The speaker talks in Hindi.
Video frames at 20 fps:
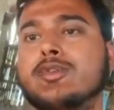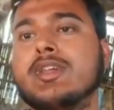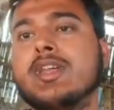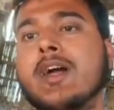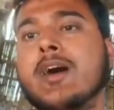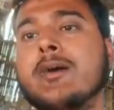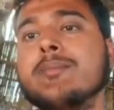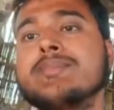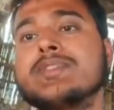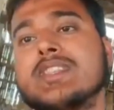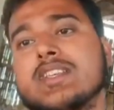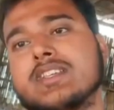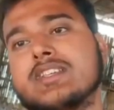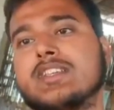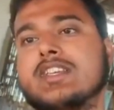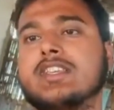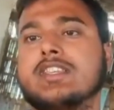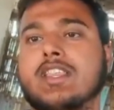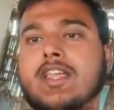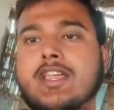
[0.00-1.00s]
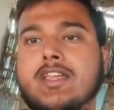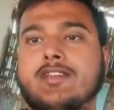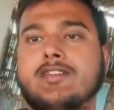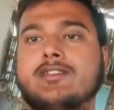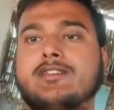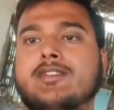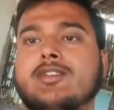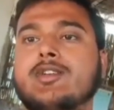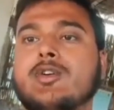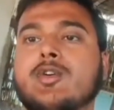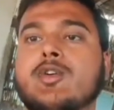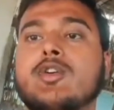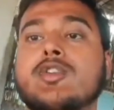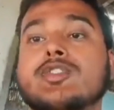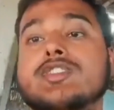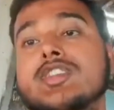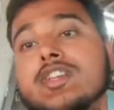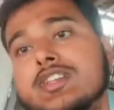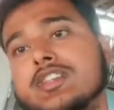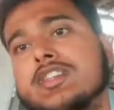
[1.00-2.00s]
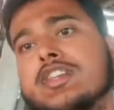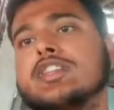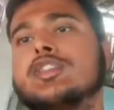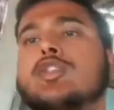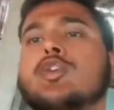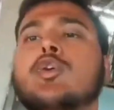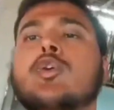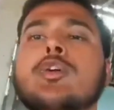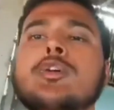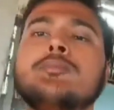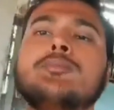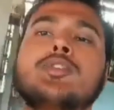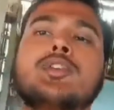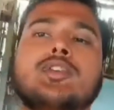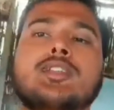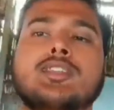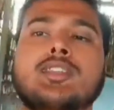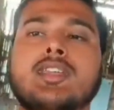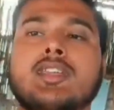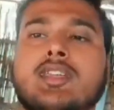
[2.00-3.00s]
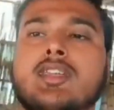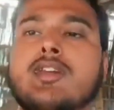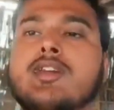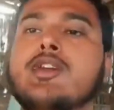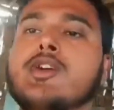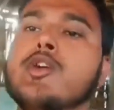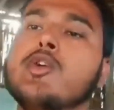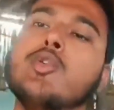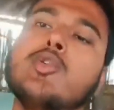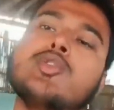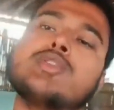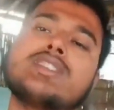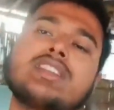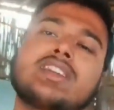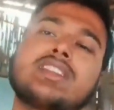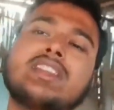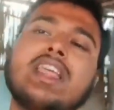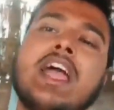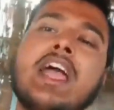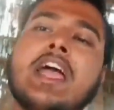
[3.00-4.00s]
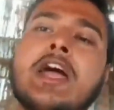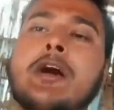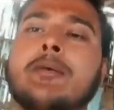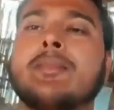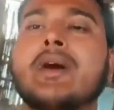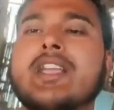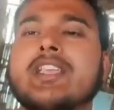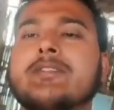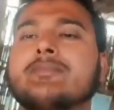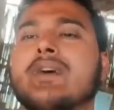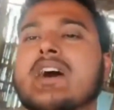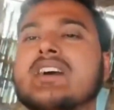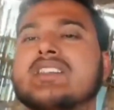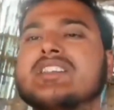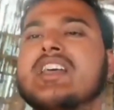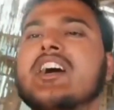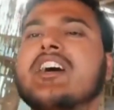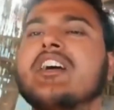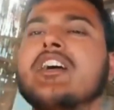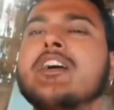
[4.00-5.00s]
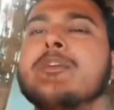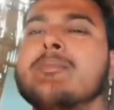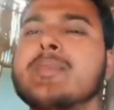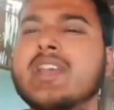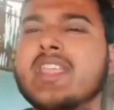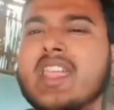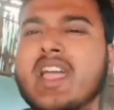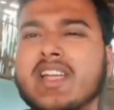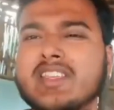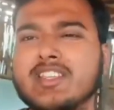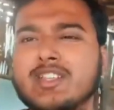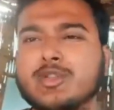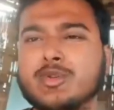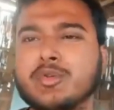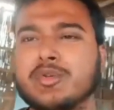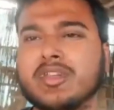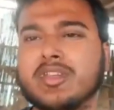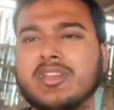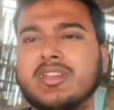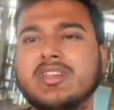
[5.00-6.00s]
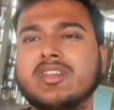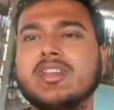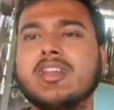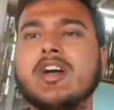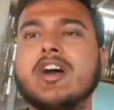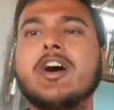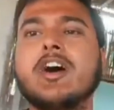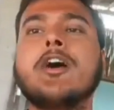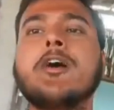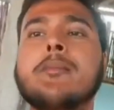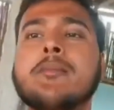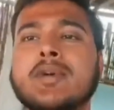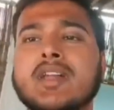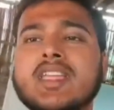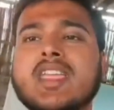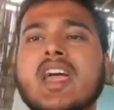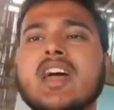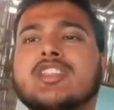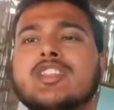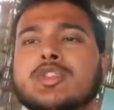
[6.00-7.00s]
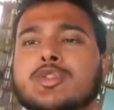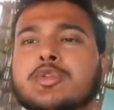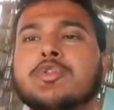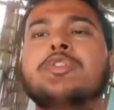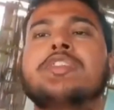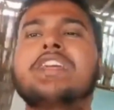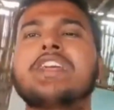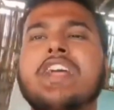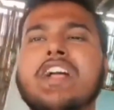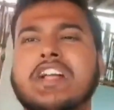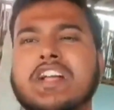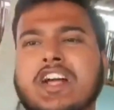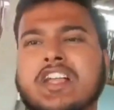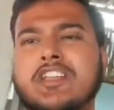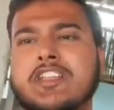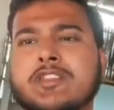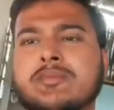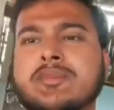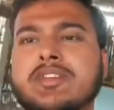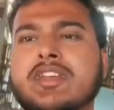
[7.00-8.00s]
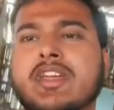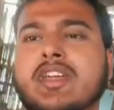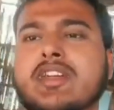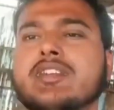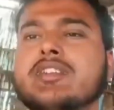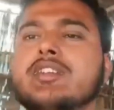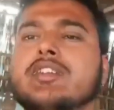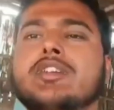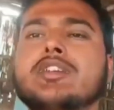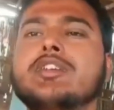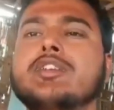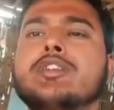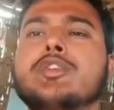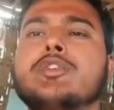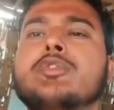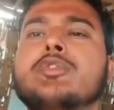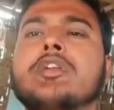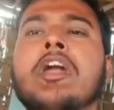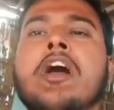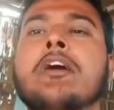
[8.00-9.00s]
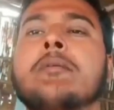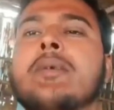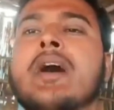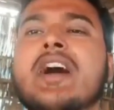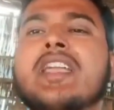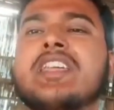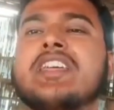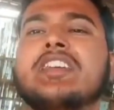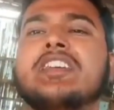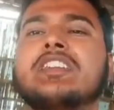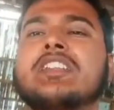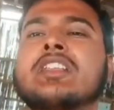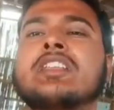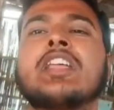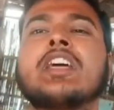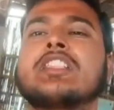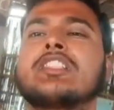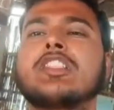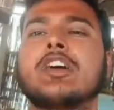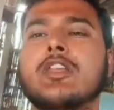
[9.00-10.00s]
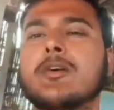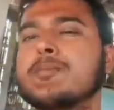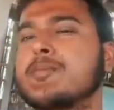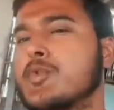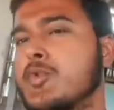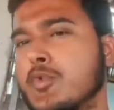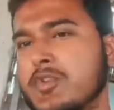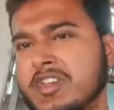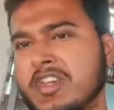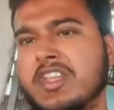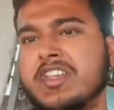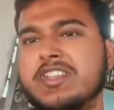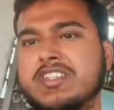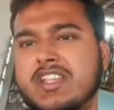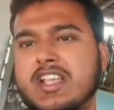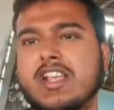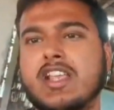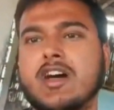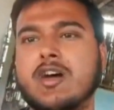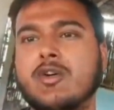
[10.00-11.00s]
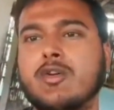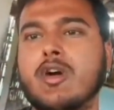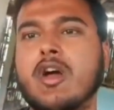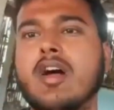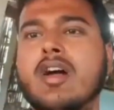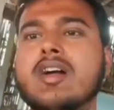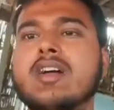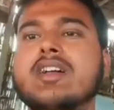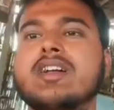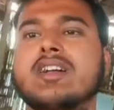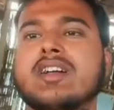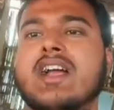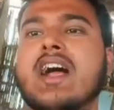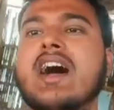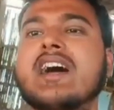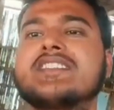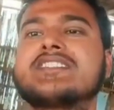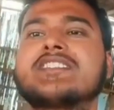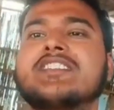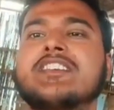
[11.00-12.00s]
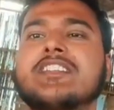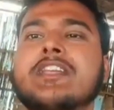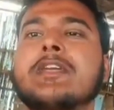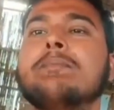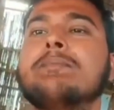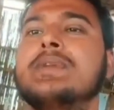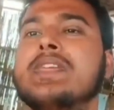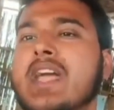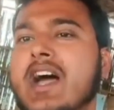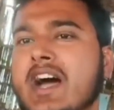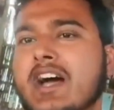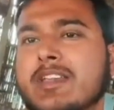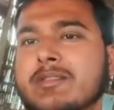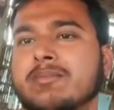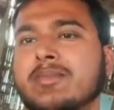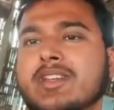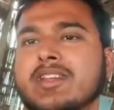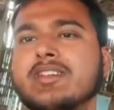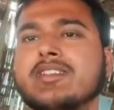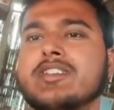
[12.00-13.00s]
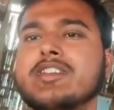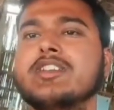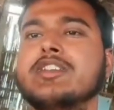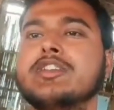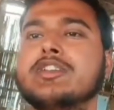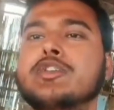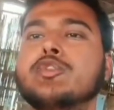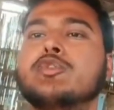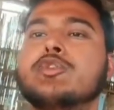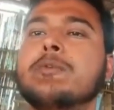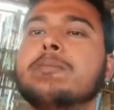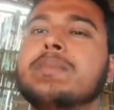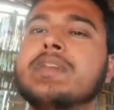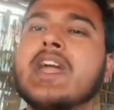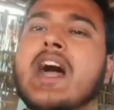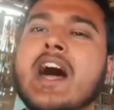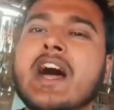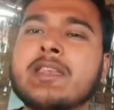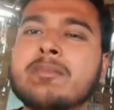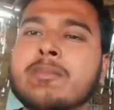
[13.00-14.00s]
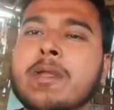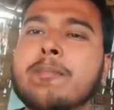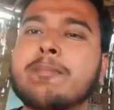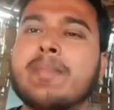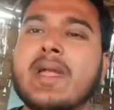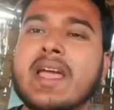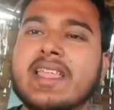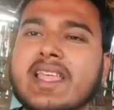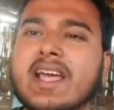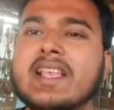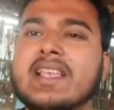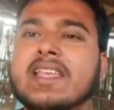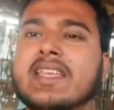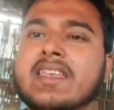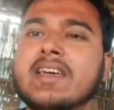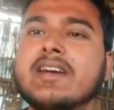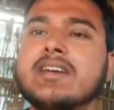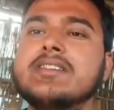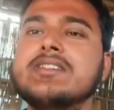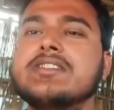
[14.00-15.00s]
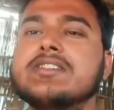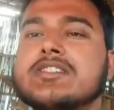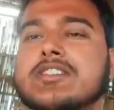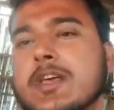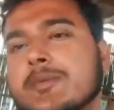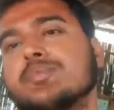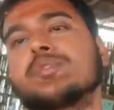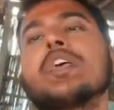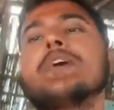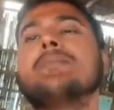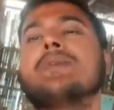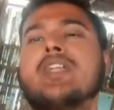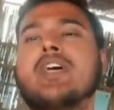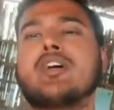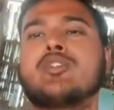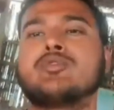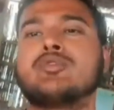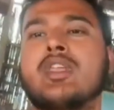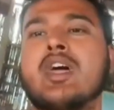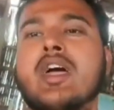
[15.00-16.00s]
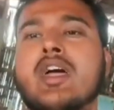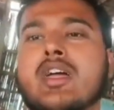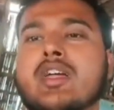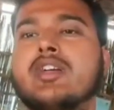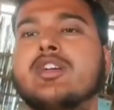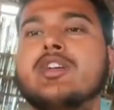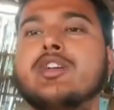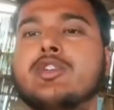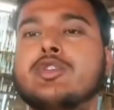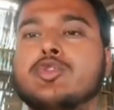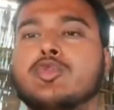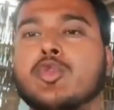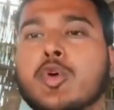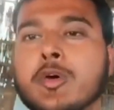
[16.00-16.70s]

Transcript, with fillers: क्योंकि हम शिक्षित हैं और शिक्षित को ही वोट देंगे हो सकता है हमारी भाषा अमर्यादित होगी अमर्यादित होने का कारण भी है क्योंकि हमारे इतना तड़प कोई नहीं झेला होगा खास करके बिहार में क्योंकि बिहार में पैदा लेना सबसे बड़ा गुना है